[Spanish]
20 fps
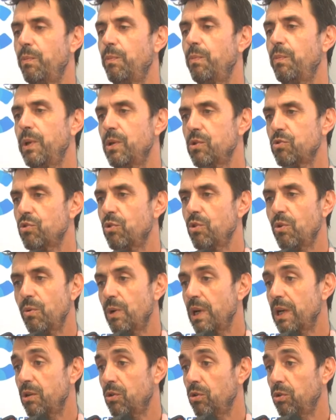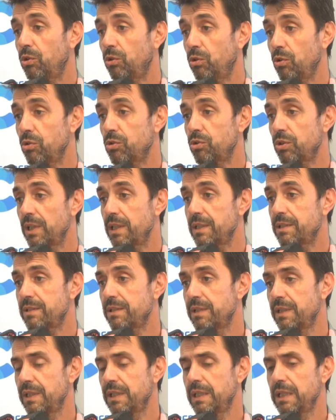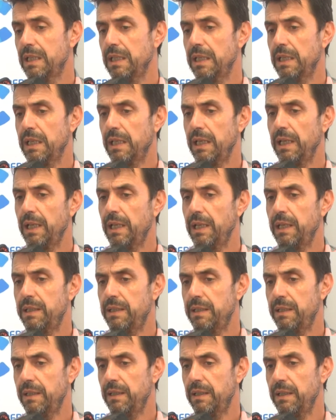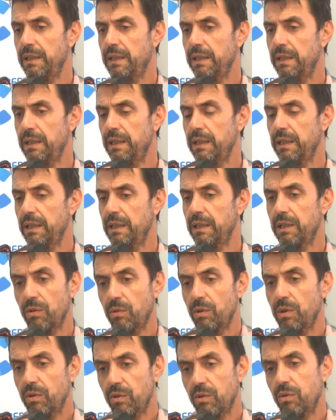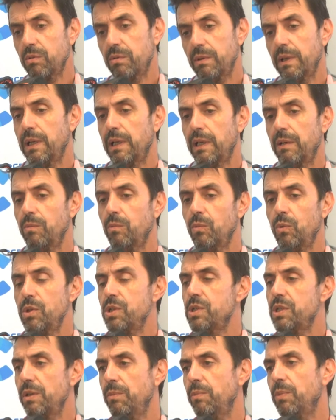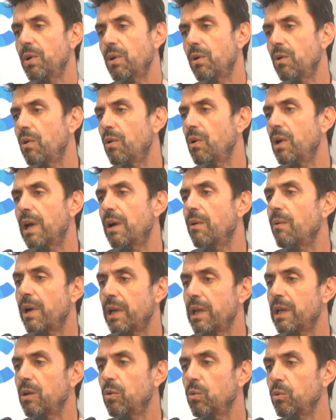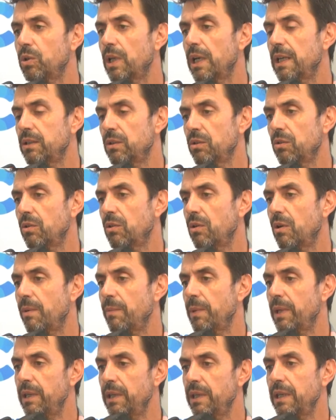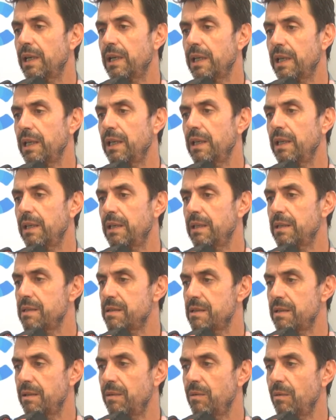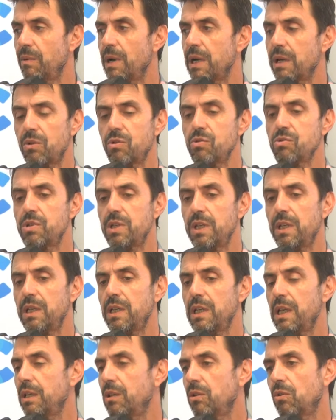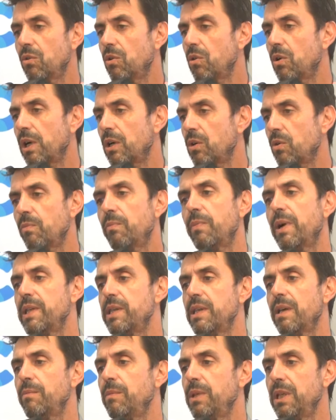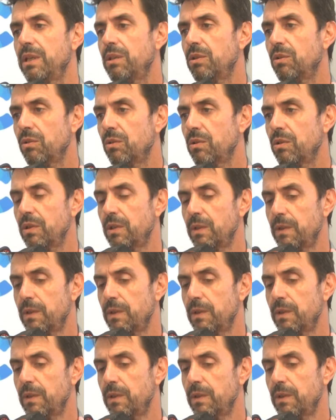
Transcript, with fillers: pero son obras costosas este, bueno, el municipio las va ejecutando a medida que eh, va consiguiendo acompañamiento